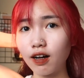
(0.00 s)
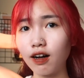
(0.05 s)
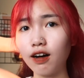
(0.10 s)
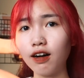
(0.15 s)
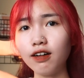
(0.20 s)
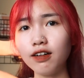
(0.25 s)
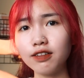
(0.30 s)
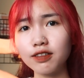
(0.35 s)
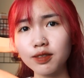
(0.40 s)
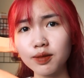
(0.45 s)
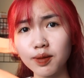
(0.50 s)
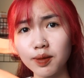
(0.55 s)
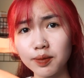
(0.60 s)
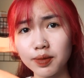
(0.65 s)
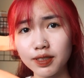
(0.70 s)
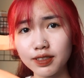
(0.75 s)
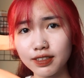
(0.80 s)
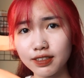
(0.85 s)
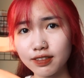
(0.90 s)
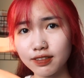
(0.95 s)
Ồ oh, nhưng mà
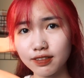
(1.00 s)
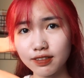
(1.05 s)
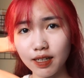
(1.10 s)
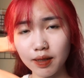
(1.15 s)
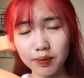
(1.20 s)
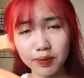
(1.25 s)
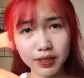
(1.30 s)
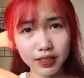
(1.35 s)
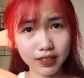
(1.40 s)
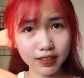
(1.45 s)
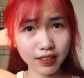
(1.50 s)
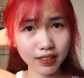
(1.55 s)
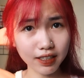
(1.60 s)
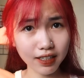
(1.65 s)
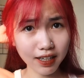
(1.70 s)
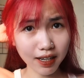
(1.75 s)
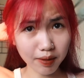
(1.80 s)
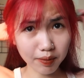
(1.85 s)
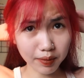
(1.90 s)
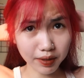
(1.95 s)
thật sự là mình
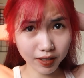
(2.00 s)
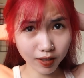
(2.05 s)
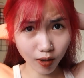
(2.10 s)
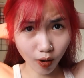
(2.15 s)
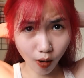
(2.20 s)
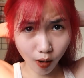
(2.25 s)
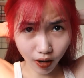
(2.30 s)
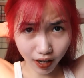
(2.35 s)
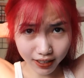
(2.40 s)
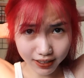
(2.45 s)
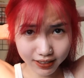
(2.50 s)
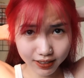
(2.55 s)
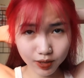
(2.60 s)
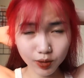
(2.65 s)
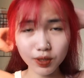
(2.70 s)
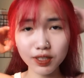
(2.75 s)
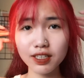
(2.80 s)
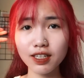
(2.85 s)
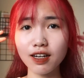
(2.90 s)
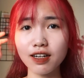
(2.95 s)
nghĩ là mình có cái
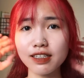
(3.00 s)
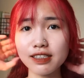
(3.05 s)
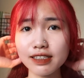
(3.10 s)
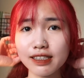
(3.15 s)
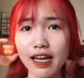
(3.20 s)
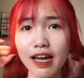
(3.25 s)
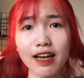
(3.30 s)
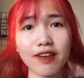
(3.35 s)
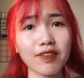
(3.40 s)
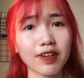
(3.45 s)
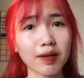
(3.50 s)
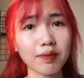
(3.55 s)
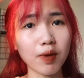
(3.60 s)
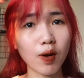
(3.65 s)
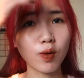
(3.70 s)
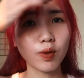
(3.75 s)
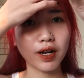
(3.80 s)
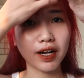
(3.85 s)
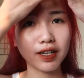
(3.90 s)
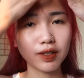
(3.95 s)
suy nghĩ hơi sai về cái
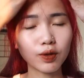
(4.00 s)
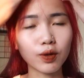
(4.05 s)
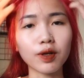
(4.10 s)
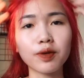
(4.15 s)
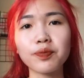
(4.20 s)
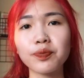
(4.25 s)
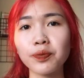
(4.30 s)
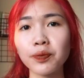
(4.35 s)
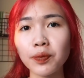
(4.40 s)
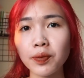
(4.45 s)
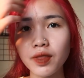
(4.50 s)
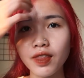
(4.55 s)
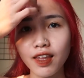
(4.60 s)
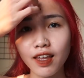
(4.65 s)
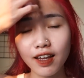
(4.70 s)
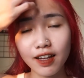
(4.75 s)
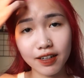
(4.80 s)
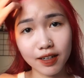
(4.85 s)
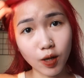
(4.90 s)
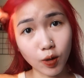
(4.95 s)
màu này rồi
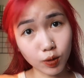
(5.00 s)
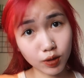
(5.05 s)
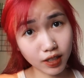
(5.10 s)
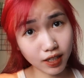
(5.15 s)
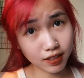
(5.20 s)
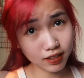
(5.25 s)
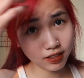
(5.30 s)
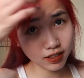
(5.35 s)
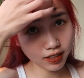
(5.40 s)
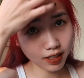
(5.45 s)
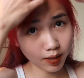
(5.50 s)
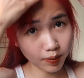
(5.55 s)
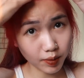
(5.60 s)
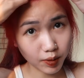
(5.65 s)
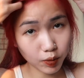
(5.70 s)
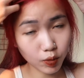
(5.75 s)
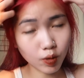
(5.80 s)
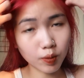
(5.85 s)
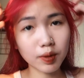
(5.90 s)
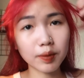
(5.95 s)
Đầu tiên trước khi
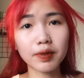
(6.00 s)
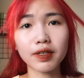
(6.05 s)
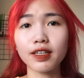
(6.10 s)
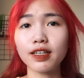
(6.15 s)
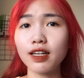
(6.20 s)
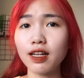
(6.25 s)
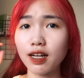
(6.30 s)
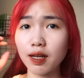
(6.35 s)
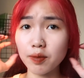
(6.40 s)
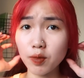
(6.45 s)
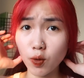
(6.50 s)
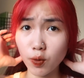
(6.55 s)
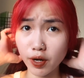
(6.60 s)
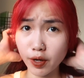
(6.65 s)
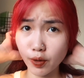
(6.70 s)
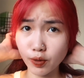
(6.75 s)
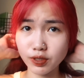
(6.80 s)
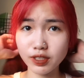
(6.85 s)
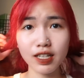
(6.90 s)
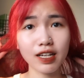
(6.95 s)
mình nhuộm mình, nghĩ là cái màu
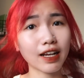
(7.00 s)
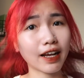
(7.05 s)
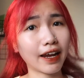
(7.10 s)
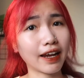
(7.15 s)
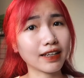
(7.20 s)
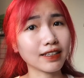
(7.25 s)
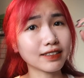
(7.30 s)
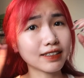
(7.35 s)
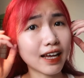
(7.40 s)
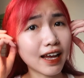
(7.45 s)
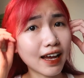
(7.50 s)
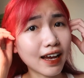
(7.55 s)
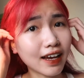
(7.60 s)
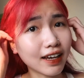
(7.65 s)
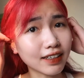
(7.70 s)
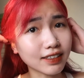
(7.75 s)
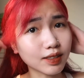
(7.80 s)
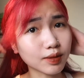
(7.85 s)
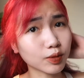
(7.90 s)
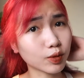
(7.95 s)
này nó rất là kén
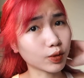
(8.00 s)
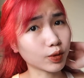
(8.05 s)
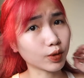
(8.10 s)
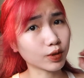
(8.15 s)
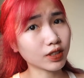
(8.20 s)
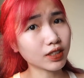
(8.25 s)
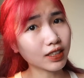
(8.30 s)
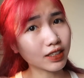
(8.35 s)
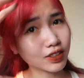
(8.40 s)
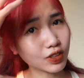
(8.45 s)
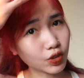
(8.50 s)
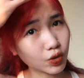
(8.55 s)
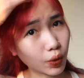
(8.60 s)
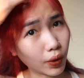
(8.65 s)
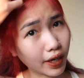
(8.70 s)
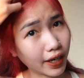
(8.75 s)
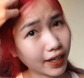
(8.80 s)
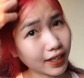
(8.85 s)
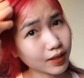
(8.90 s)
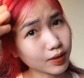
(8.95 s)
da Xong rồi nó rất là
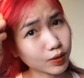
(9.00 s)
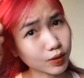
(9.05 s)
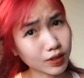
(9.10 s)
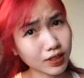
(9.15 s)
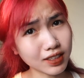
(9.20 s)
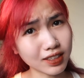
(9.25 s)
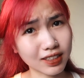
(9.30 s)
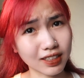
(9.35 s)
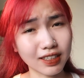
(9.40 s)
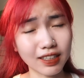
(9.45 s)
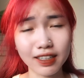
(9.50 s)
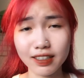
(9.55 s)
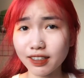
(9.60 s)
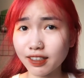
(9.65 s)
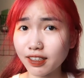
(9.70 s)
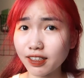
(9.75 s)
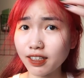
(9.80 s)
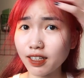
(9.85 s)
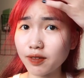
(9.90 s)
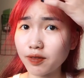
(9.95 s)
chóe, nó rất là thế này
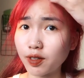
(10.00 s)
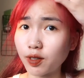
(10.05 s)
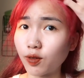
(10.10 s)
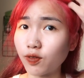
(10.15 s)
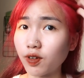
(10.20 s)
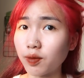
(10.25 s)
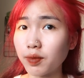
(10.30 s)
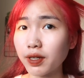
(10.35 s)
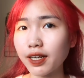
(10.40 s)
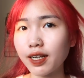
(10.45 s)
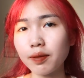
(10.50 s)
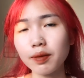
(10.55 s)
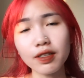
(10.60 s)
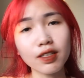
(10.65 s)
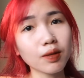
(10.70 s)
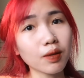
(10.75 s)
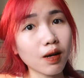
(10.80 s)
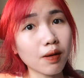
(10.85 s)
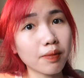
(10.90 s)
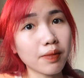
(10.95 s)
thế kia và nó phải make up ấy
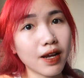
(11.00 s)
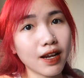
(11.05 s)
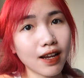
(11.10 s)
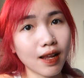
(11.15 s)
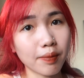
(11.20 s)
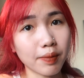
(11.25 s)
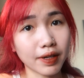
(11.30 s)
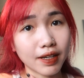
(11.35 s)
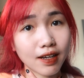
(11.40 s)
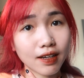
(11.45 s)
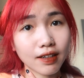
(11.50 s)
Nhưng mà đây là mình